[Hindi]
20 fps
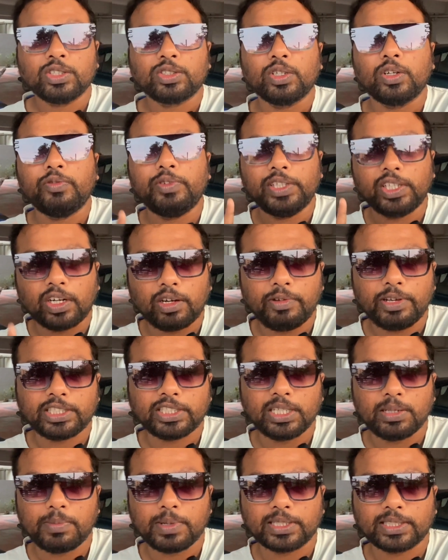सो विदाउट
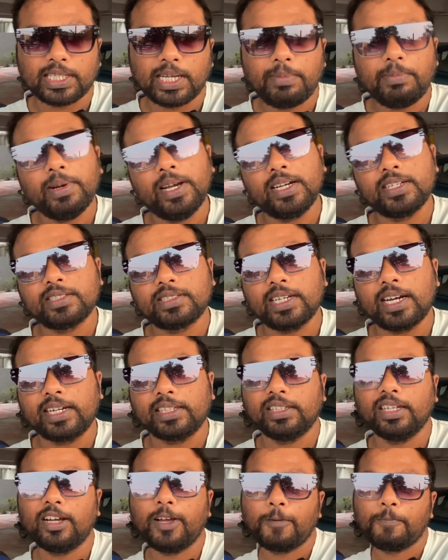वेस्टिंग मच टाइम लेट स्टार्ट
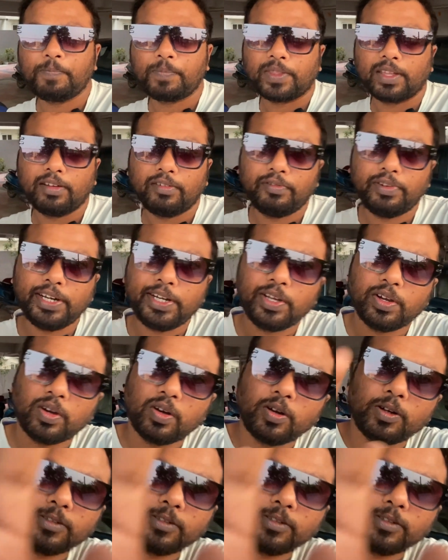द वीडियो